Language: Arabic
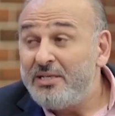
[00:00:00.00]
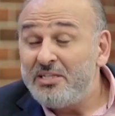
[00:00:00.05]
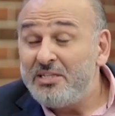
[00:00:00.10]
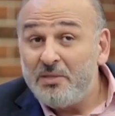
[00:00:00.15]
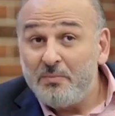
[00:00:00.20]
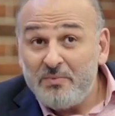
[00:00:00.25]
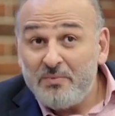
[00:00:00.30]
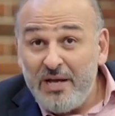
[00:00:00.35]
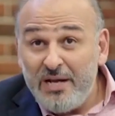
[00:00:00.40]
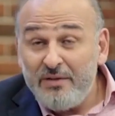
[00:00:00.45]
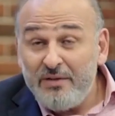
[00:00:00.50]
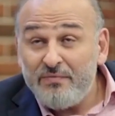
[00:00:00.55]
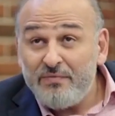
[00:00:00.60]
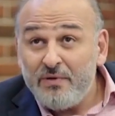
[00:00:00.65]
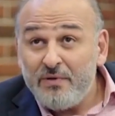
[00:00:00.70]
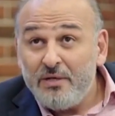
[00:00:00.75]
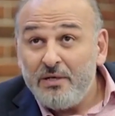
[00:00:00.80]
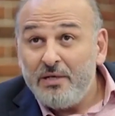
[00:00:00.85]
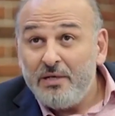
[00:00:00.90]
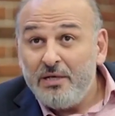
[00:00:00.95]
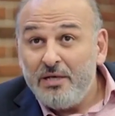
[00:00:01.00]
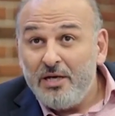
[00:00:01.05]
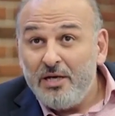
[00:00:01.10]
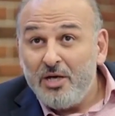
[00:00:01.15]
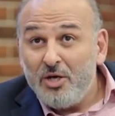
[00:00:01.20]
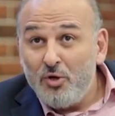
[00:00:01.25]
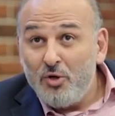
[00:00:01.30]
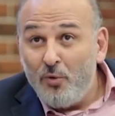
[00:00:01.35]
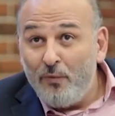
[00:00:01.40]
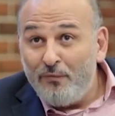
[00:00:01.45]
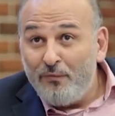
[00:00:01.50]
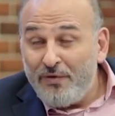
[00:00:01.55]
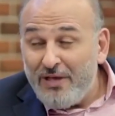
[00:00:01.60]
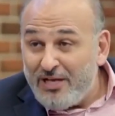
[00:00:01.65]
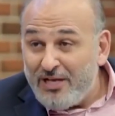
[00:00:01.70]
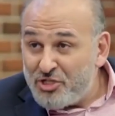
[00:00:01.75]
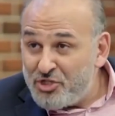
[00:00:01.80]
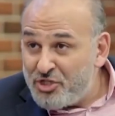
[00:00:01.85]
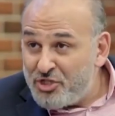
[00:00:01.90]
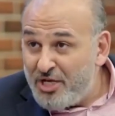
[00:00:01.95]
انت طيب، بتعرف اليوم
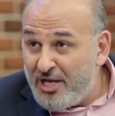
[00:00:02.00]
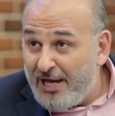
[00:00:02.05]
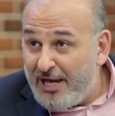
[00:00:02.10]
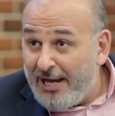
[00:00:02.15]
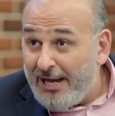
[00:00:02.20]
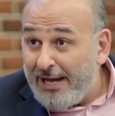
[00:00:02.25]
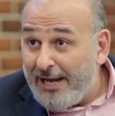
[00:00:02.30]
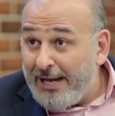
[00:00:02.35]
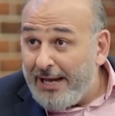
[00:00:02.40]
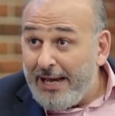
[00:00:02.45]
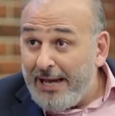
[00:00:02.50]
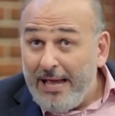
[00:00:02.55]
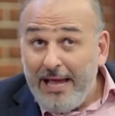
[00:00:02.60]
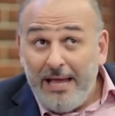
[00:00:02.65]
في اشياء